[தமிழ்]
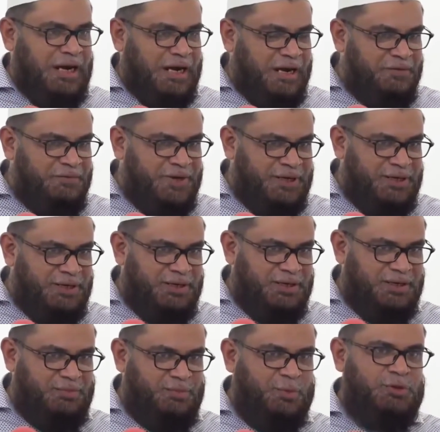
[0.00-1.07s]
கணவன்
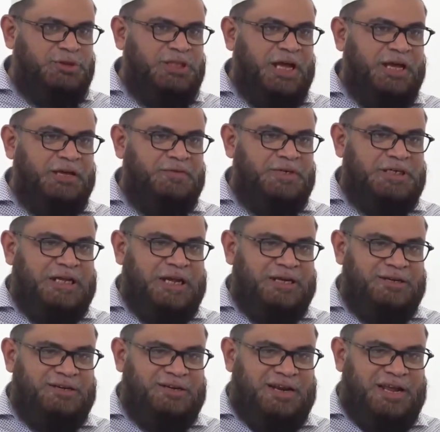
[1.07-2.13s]

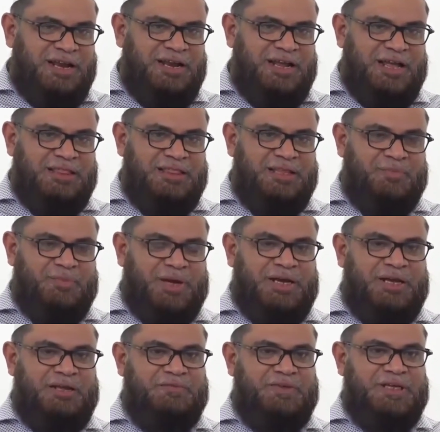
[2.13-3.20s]
மௌத்தாகிவிட்டான் என்றால் அந்த
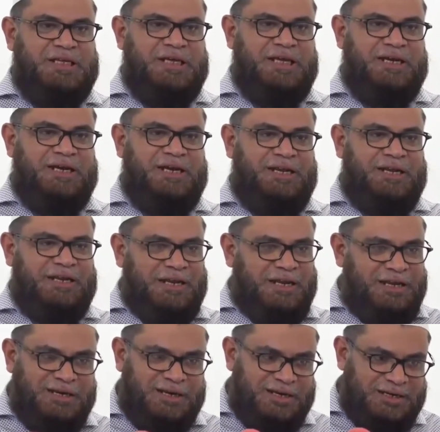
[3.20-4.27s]
மனைவிக்கு இரண்டு
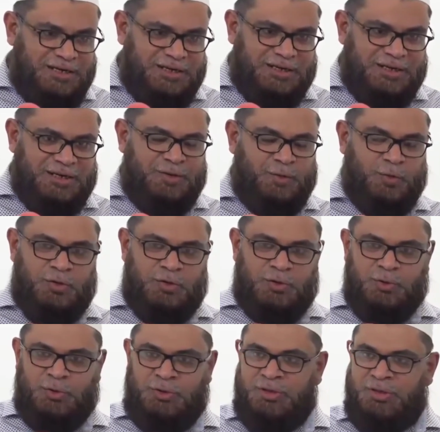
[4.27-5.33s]
நிலைகள் இருக்கின்றன
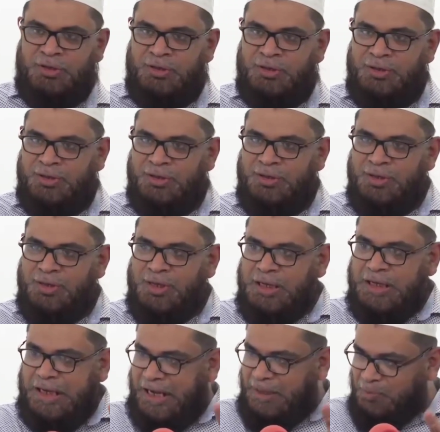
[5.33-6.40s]
ஒன்று
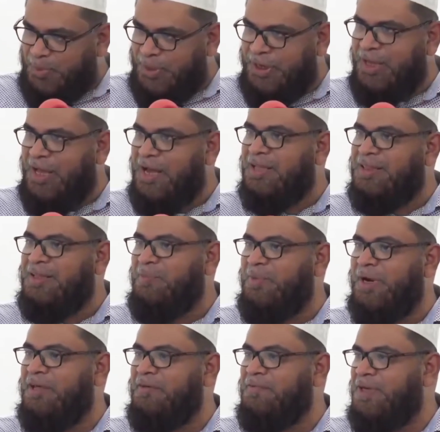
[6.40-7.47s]
கற்பிணியாக அந்த
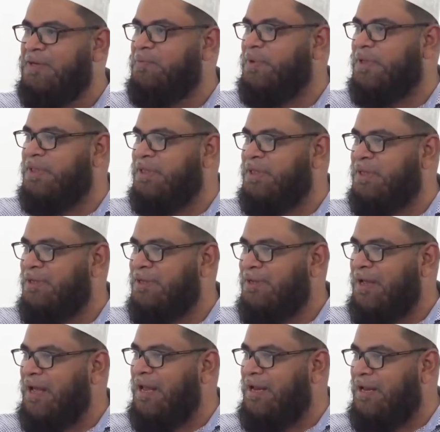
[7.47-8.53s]
மனைவி இருப்பது
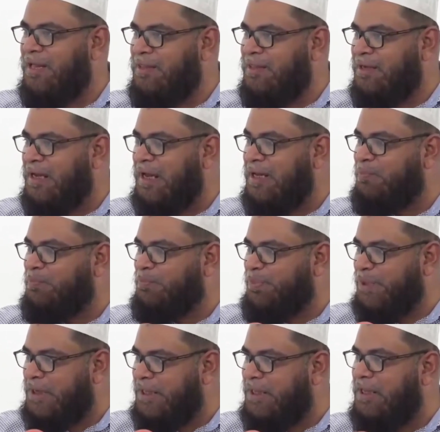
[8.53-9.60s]
அல்லது
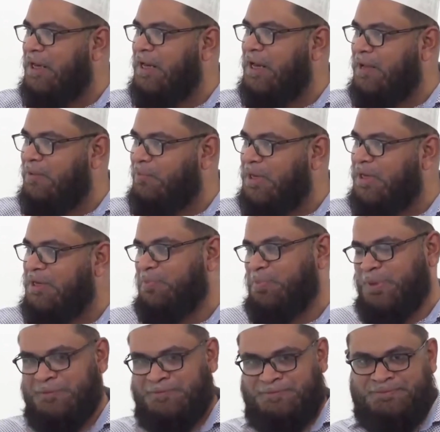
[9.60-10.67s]
கற்பிணி இல்லாமல்
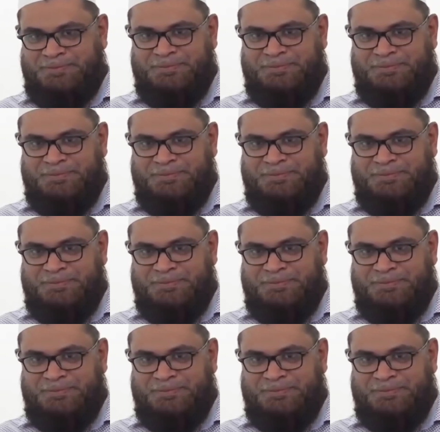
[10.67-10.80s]
இருப்பது